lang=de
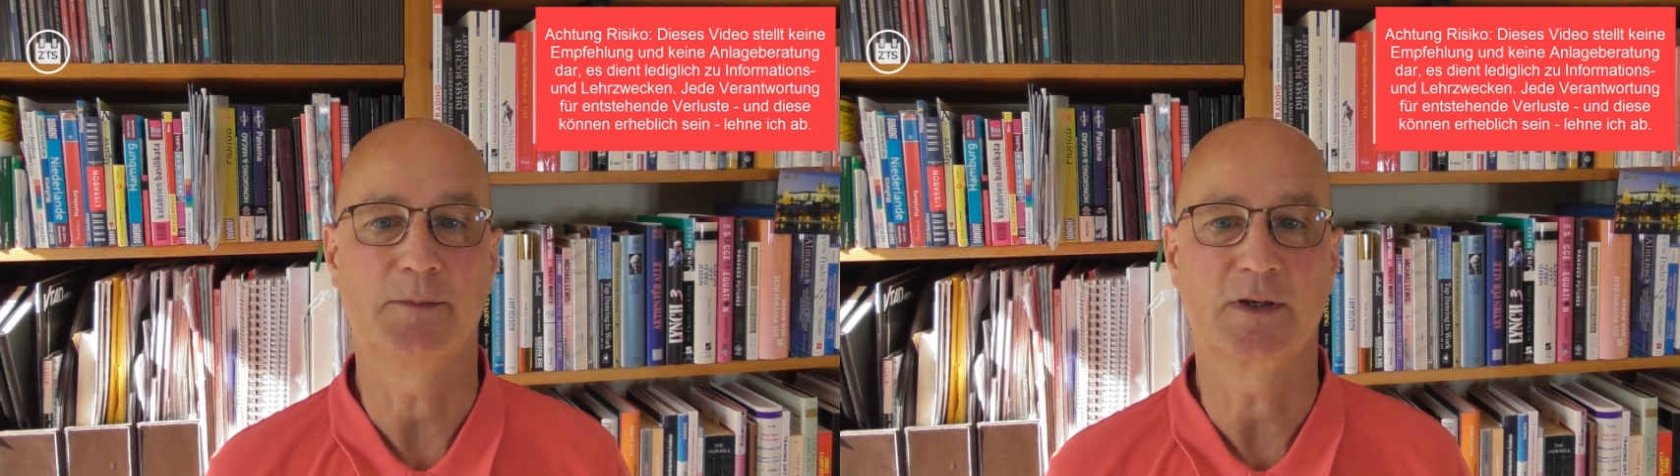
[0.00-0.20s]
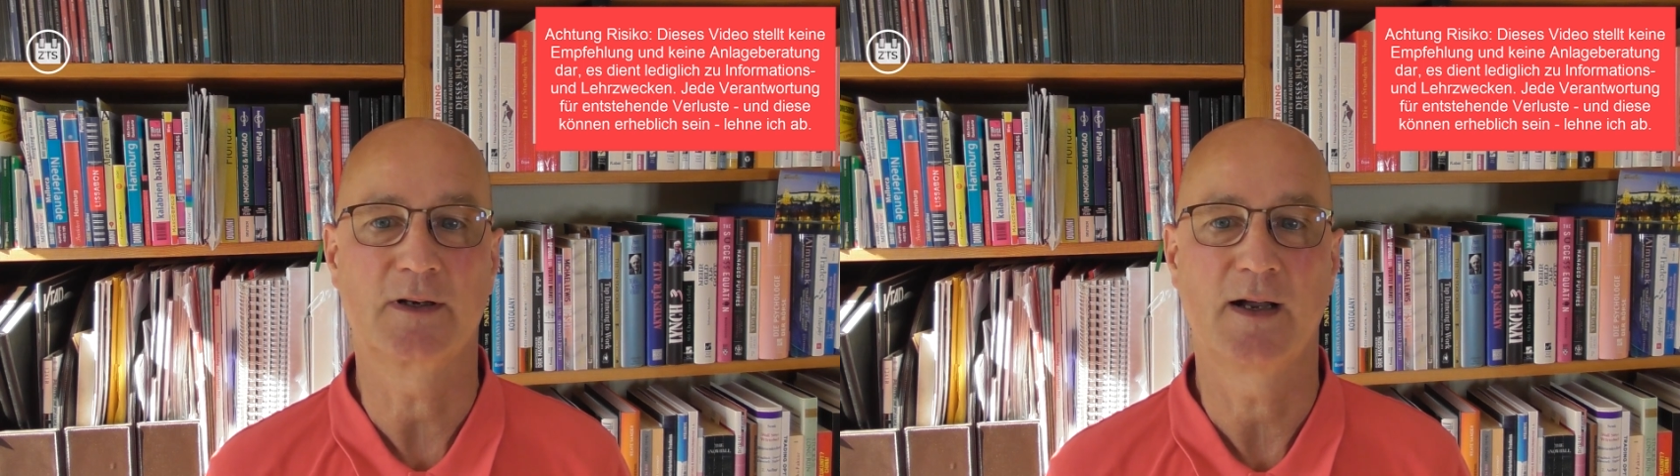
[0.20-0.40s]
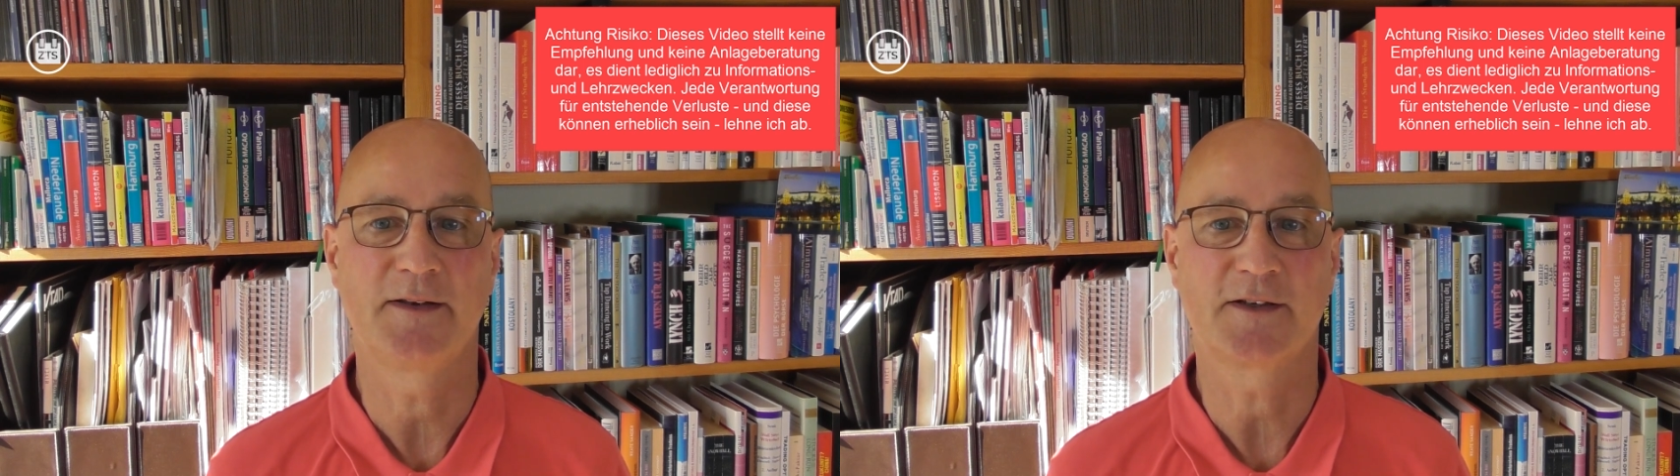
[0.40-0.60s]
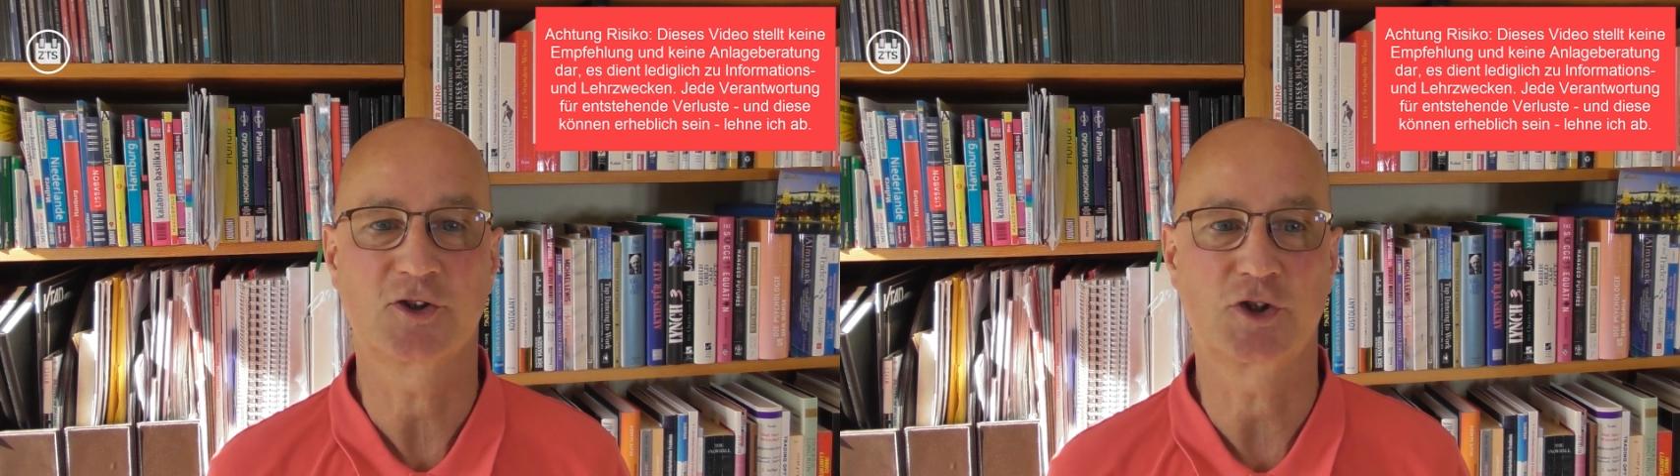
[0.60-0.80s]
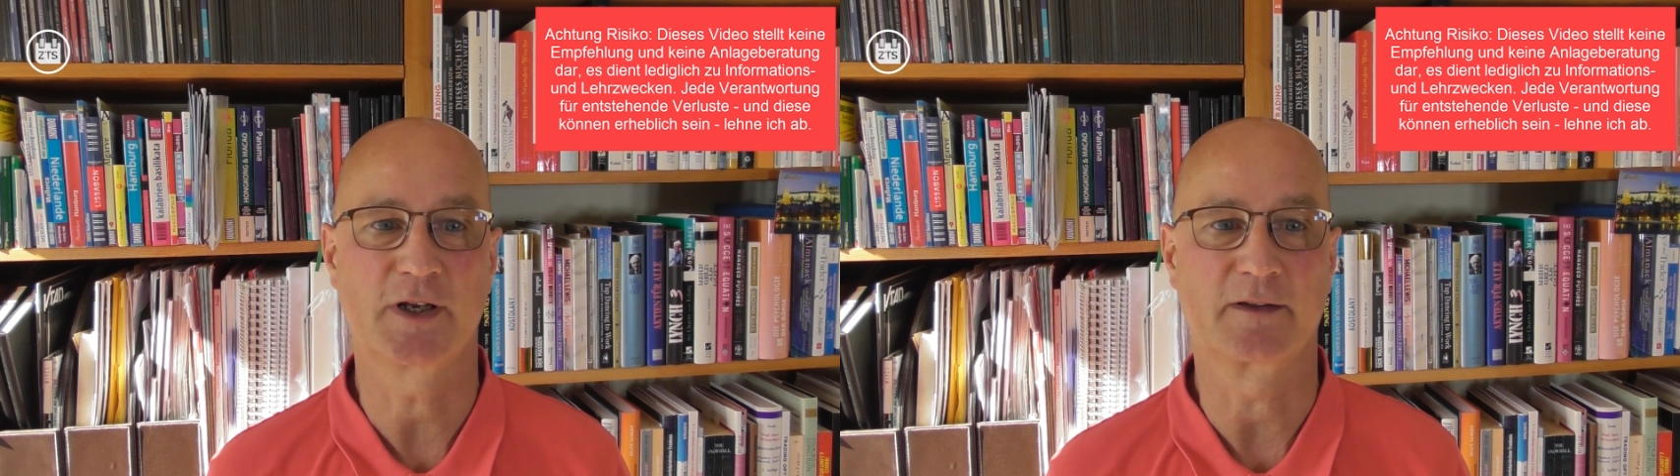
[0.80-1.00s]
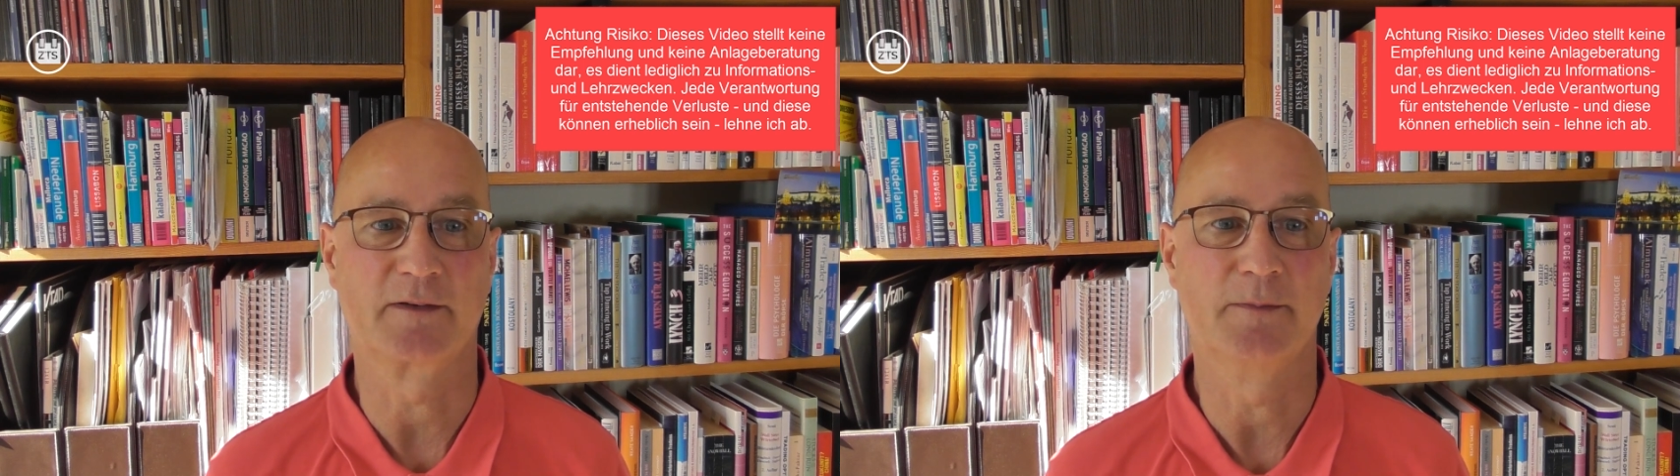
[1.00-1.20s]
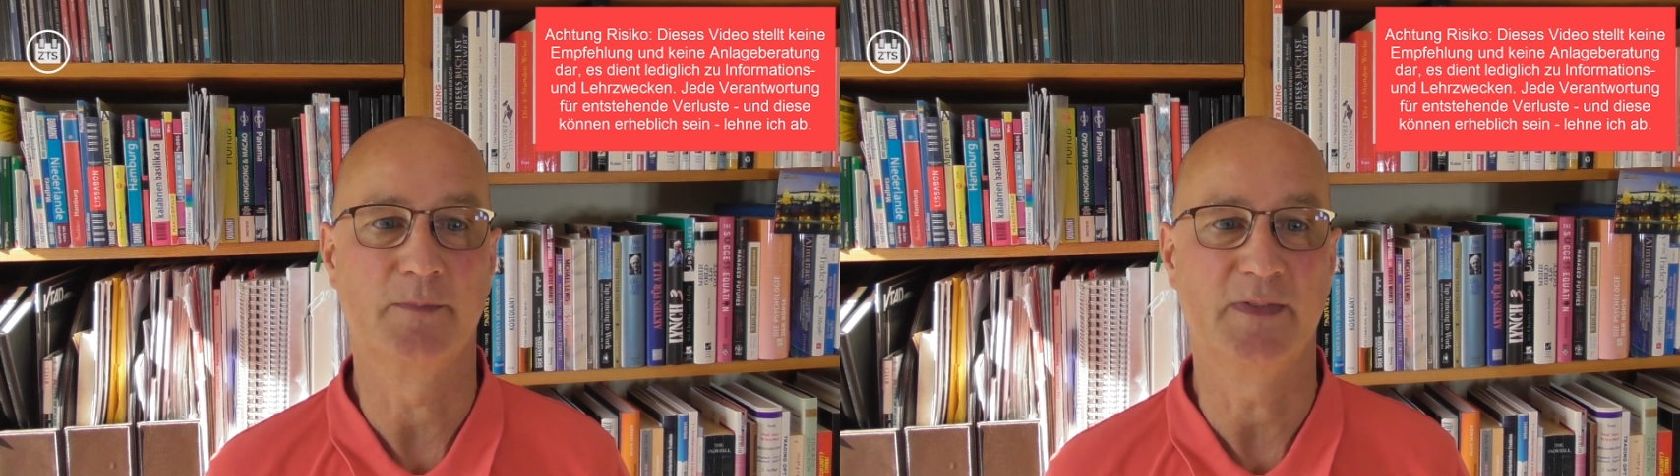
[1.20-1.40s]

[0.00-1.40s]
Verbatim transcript: Bekannter steckt.